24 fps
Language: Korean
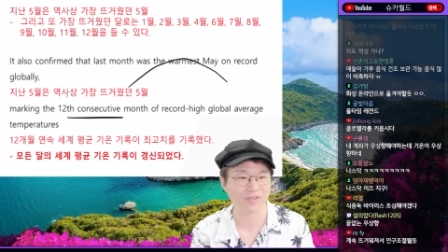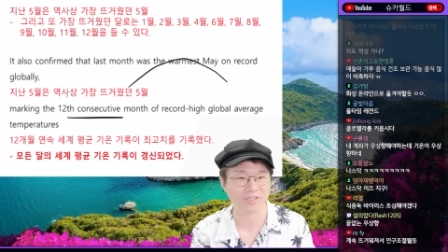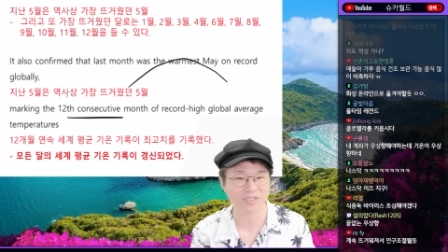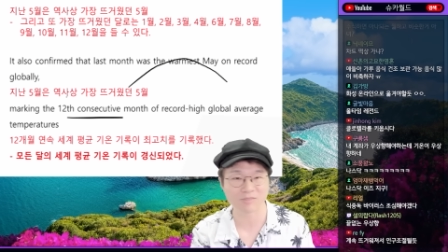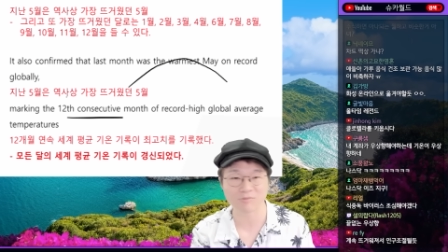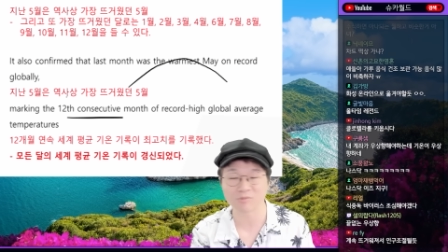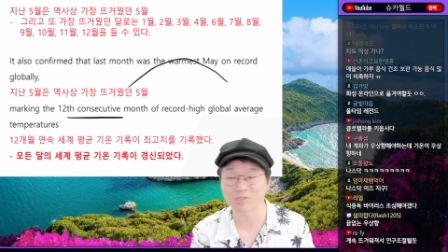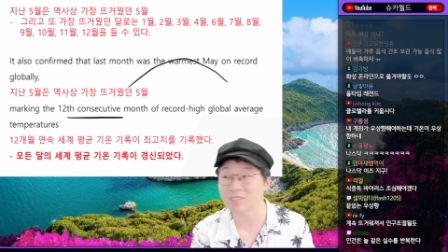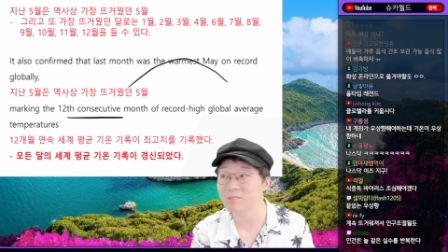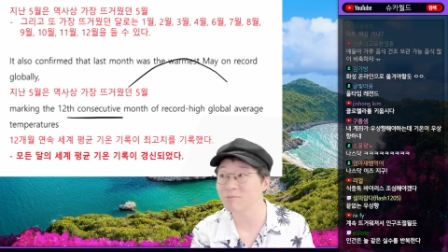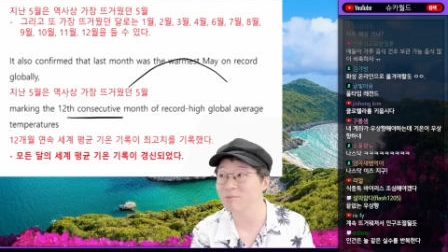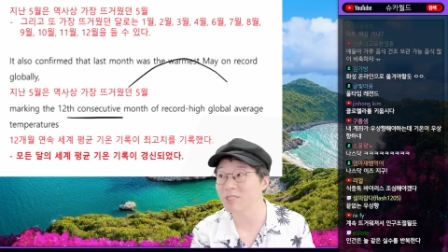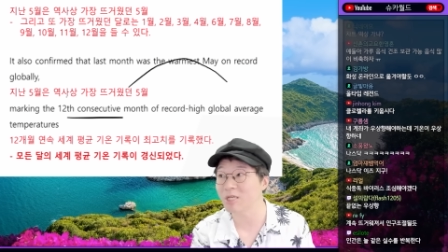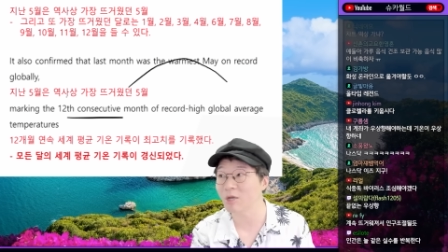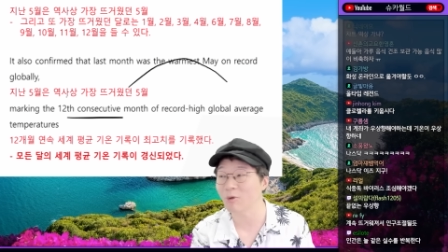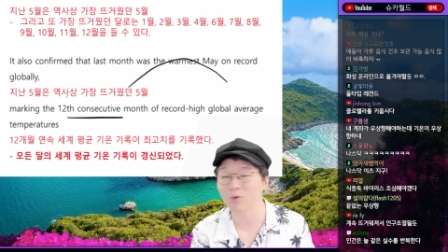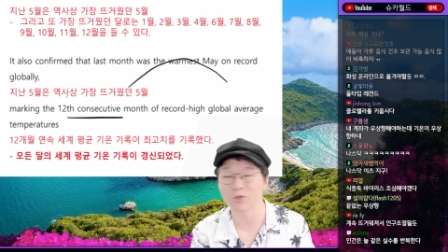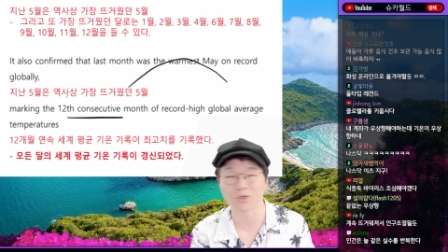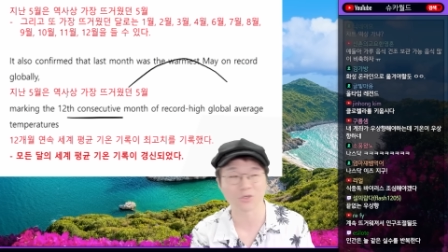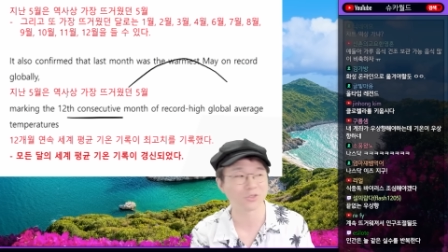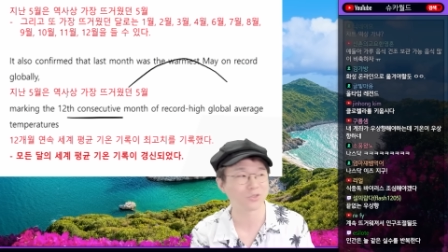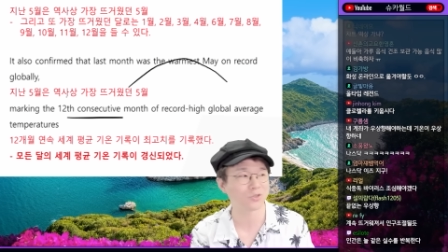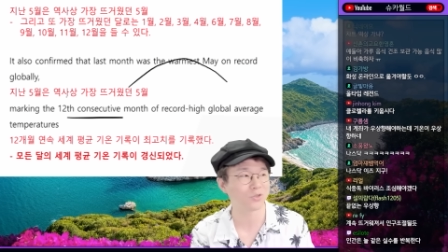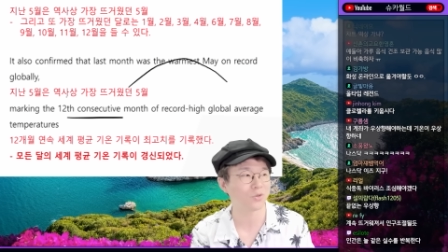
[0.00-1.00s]
지금 12개월
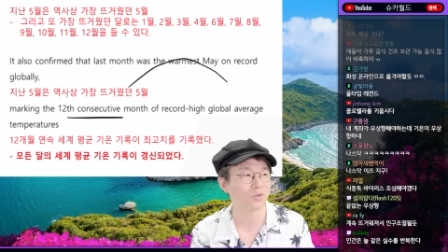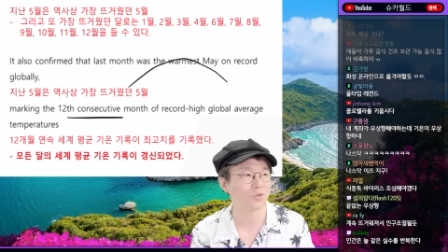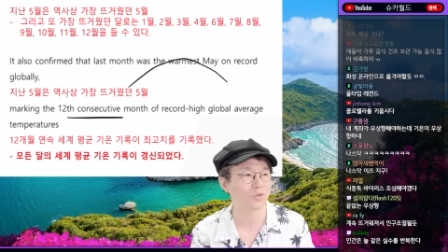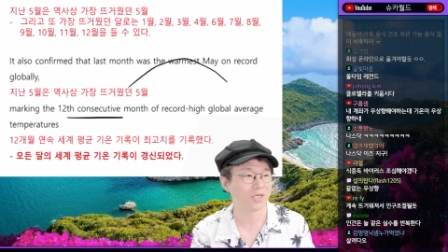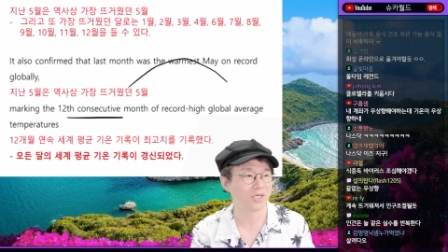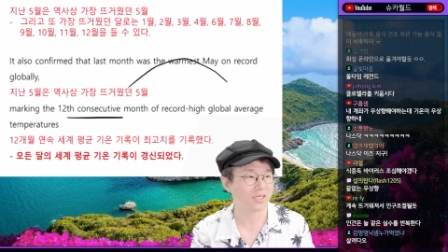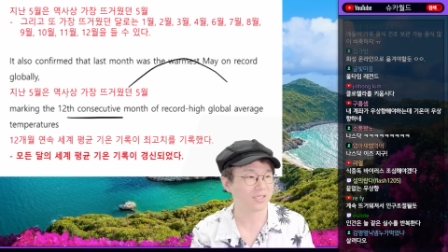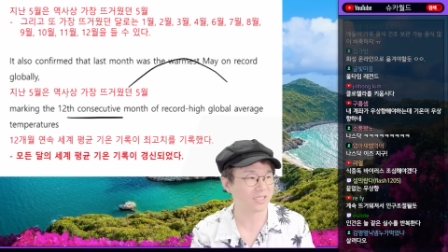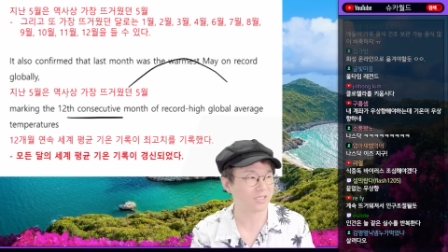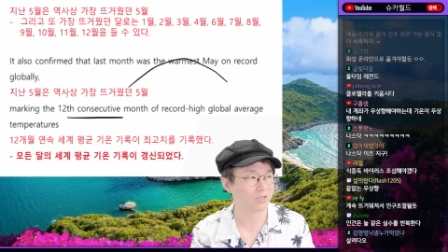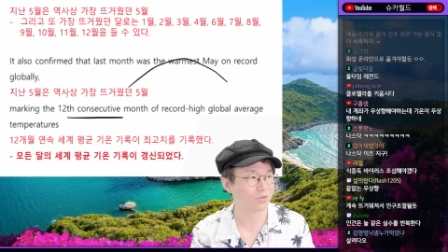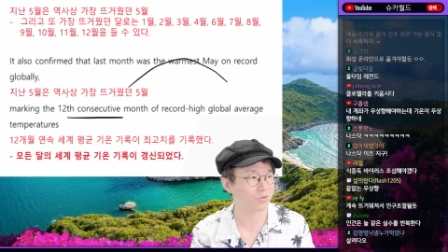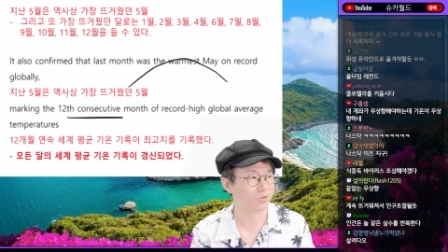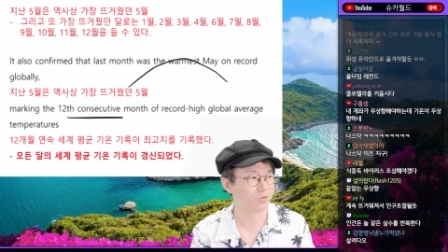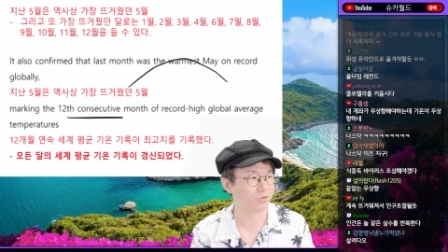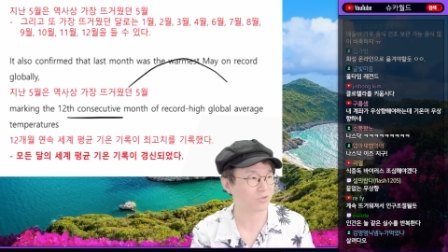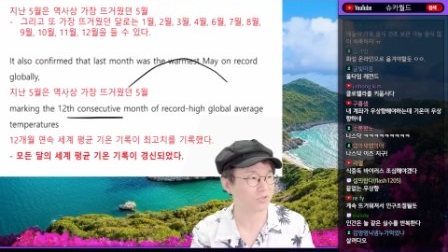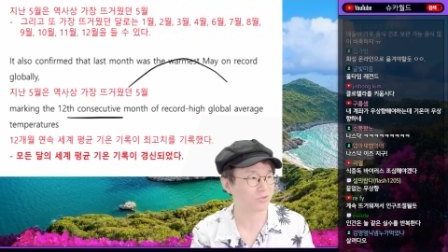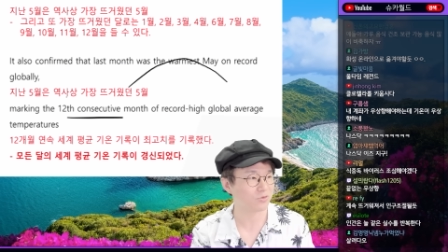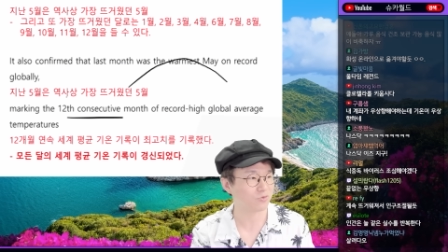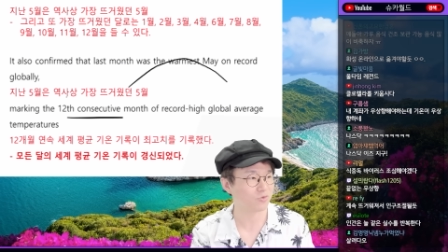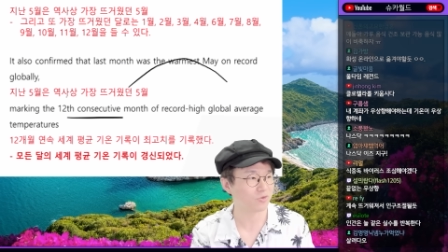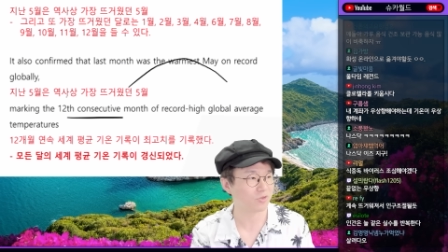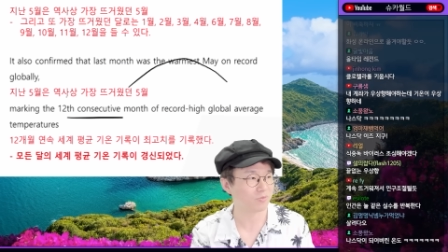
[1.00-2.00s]
연속 기록
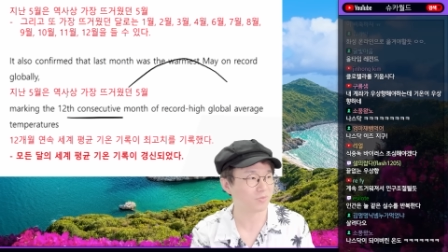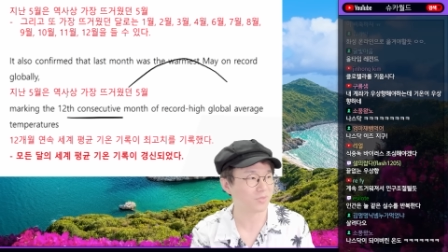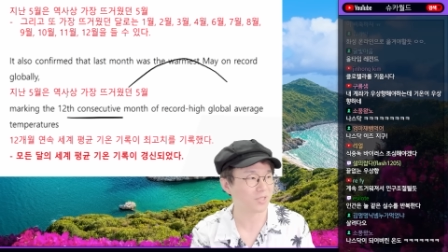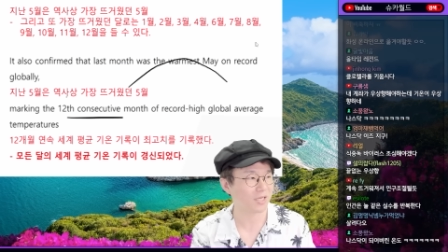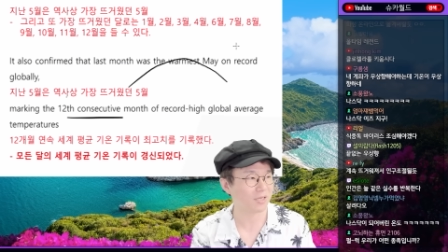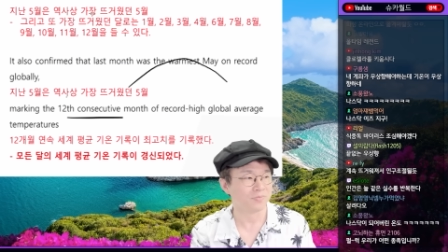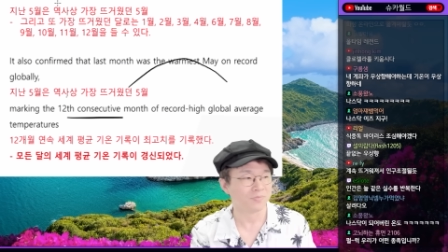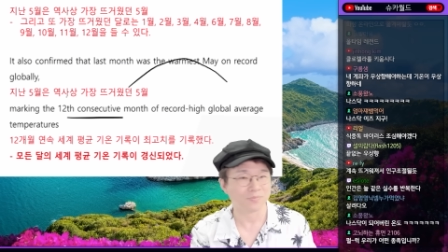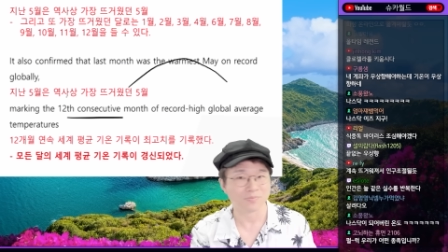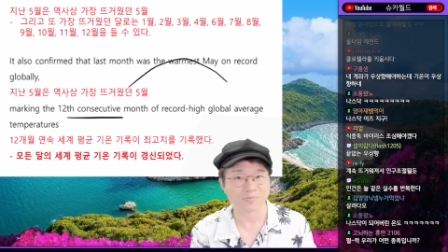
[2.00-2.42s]
경신 중입니다.